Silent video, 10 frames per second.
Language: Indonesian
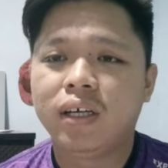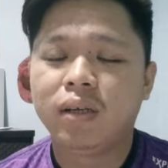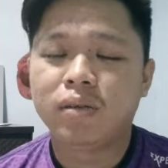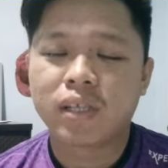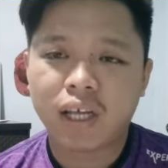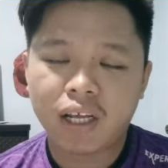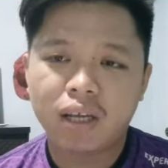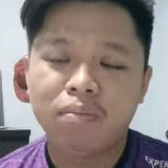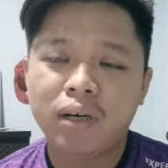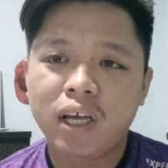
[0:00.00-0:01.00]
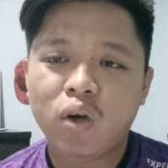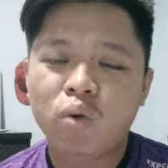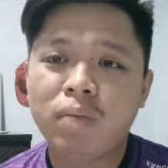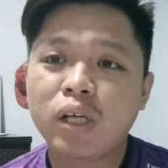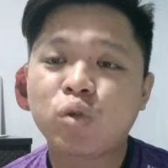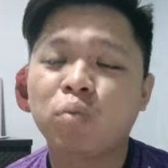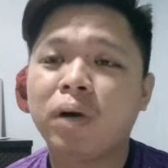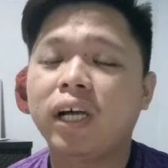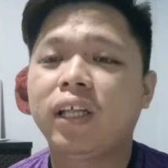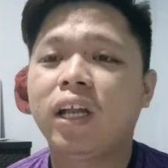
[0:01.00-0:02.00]
eh, sekiranya beliau
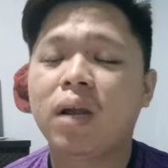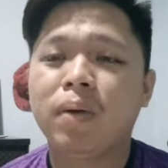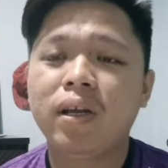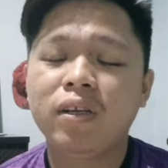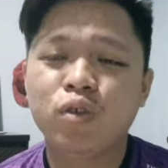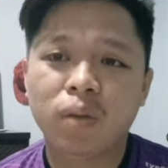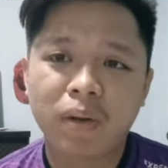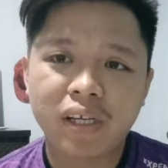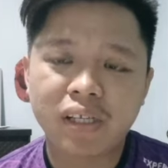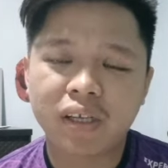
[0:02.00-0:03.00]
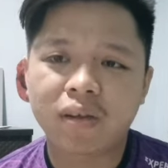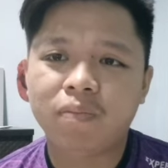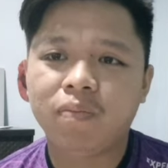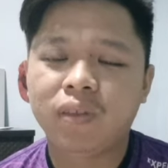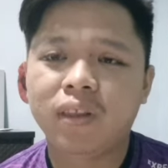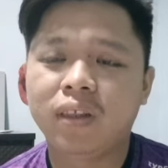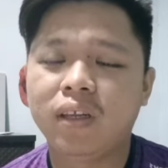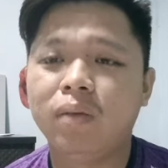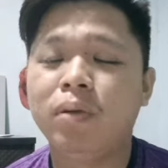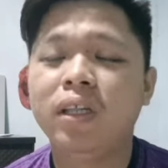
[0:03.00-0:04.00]
masuk Pakatan Harapan sudah pasti
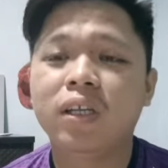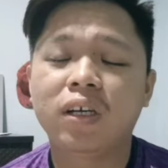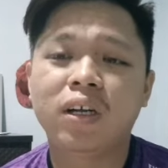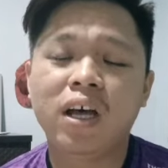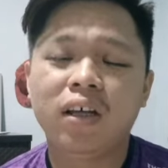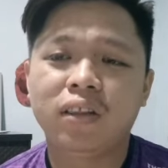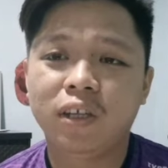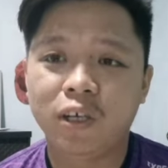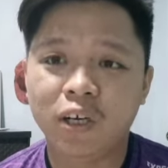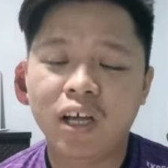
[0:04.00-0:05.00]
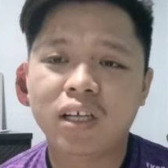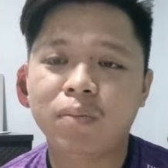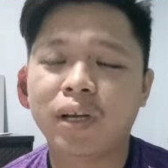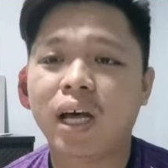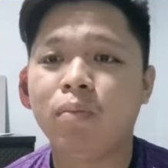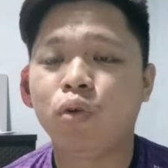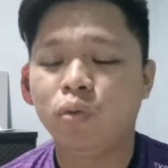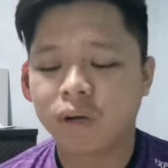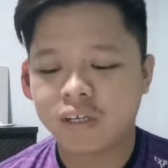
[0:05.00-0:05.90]
lebih terdedah terdedah kepada AMNO